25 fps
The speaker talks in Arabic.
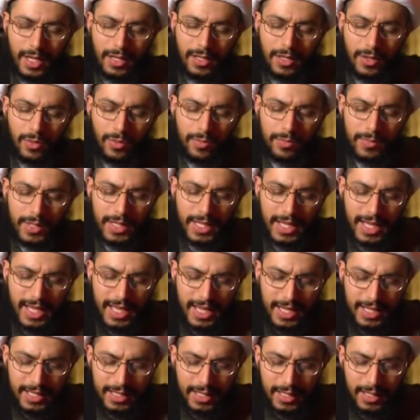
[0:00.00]
أنه من
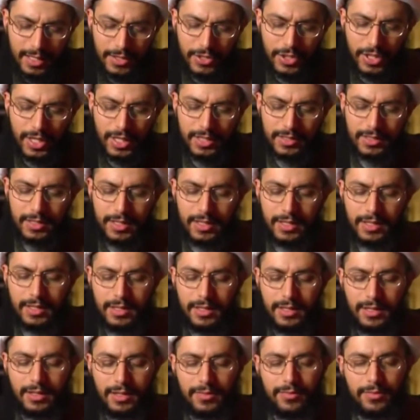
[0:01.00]
أين نشأت
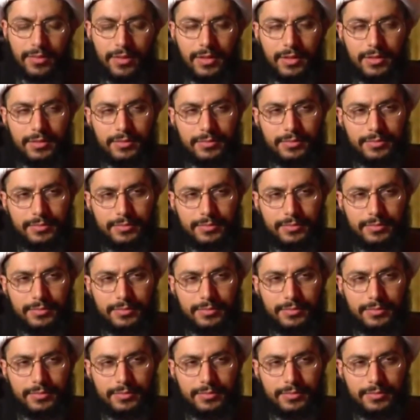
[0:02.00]
هذه اللفظة